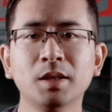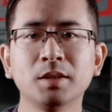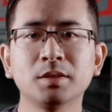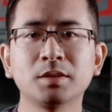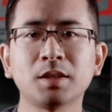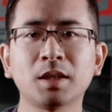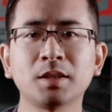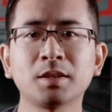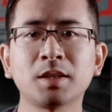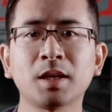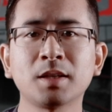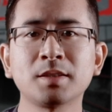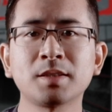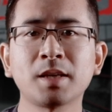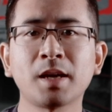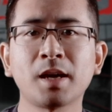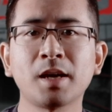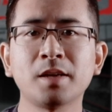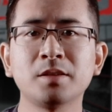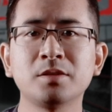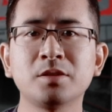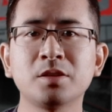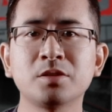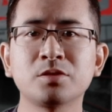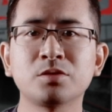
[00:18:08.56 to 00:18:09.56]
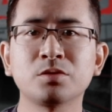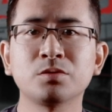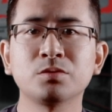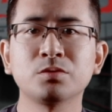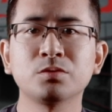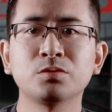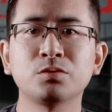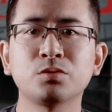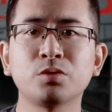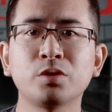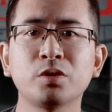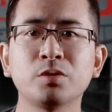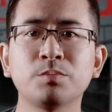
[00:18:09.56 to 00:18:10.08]
但她在案件中
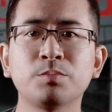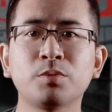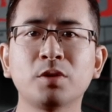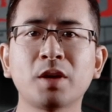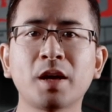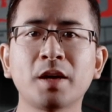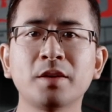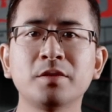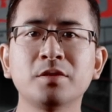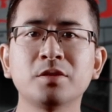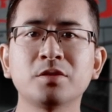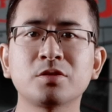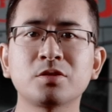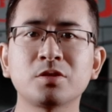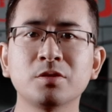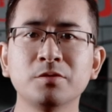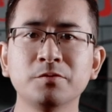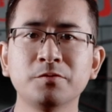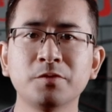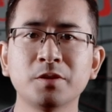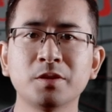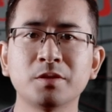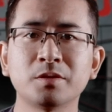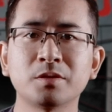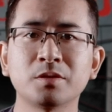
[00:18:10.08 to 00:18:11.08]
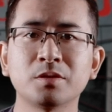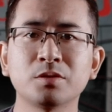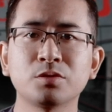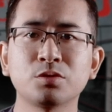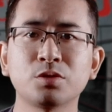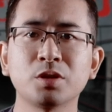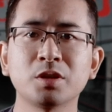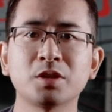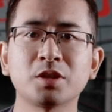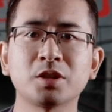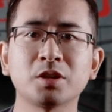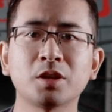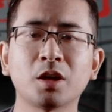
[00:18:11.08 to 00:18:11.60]
对于布莱恩的身份
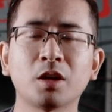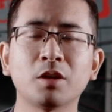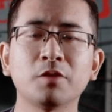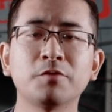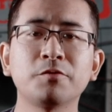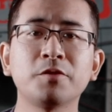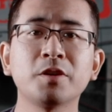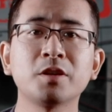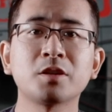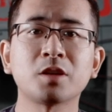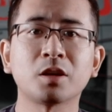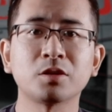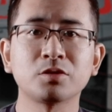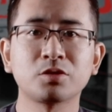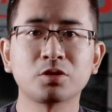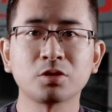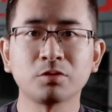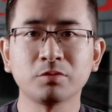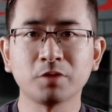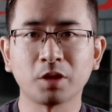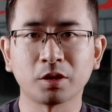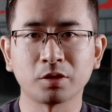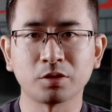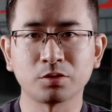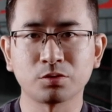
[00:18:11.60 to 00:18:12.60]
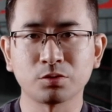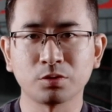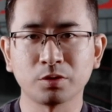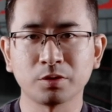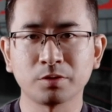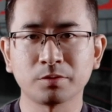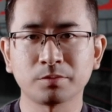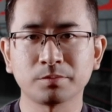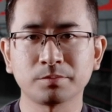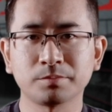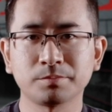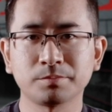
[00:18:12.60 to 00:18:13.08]
却起到了非常重要的作用。